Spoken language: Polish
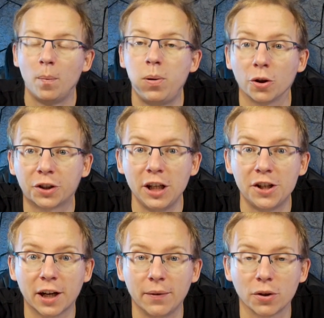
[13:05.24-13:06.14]
Plotki i
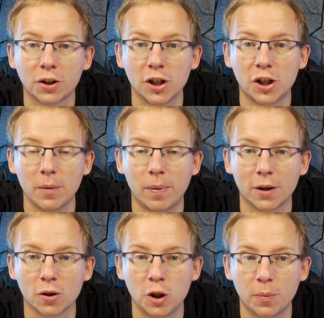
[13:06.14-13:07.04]
ciekawostki, czyli
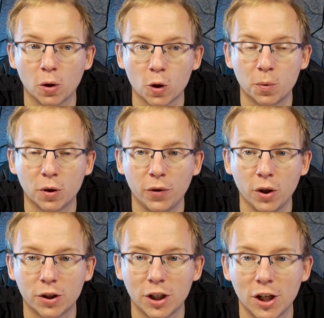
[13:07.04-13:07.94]
bardzo szybko
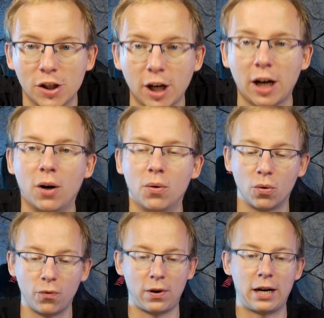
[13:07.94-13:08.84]
rozbudowujący się dział.
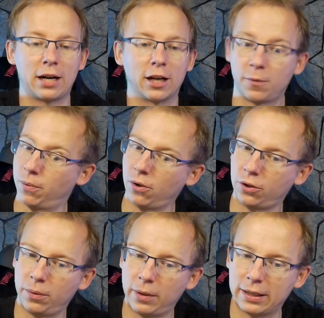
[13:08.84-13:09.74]
Uwaga, sporo
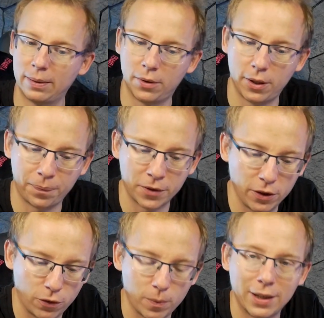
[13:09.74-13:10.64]
tym razem
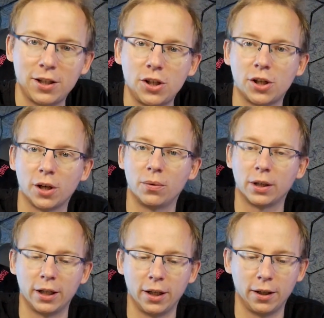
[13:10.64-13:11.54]
informacji się
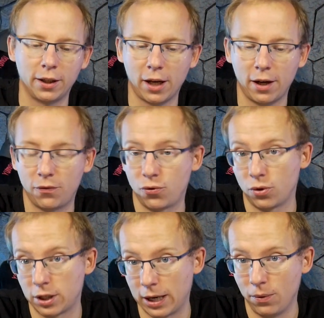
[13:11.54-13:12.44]
y,
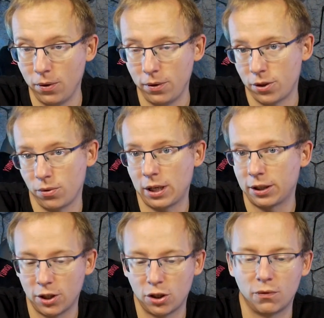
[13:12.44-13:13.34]
nawrzucało. Zresztą ja
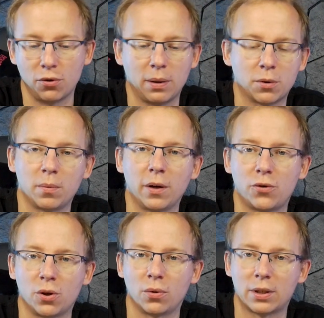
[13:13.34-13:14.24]
te rzeczy wrzucam sobie w
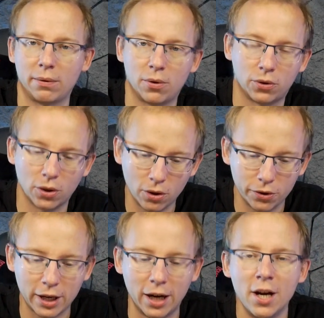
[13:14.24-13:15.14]
ciągu całego tygodnia